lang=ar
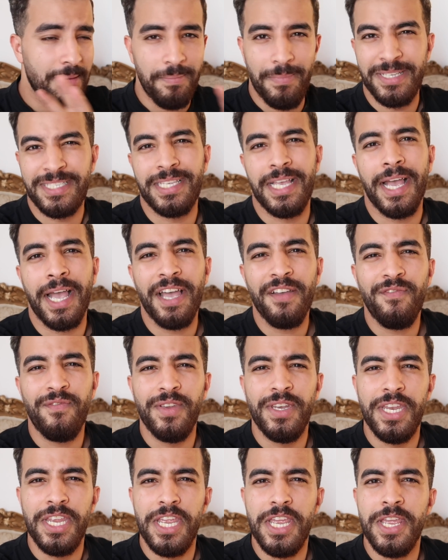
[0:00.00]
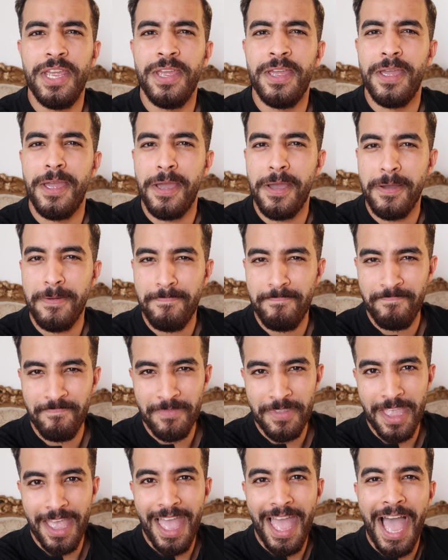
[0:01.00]
بس هخاف من ايه
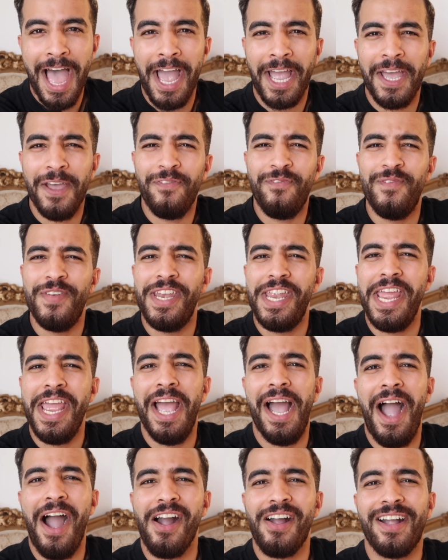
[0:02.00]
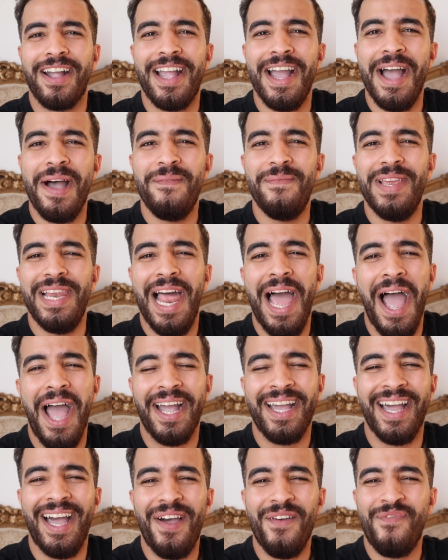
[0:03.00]
هخاف من ايه يا حاج كامل
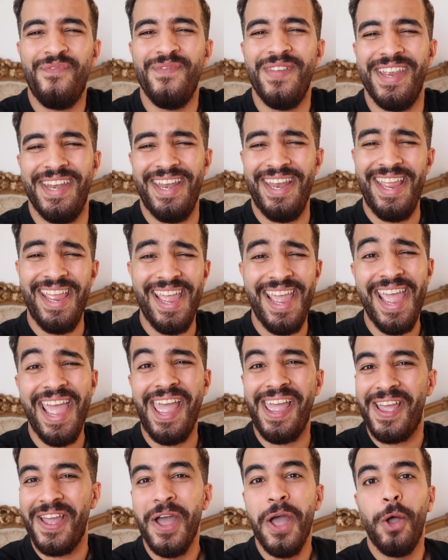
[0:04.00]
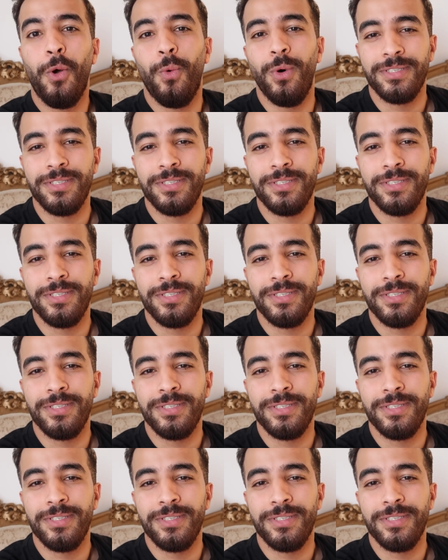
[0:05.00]
هخاف من ايه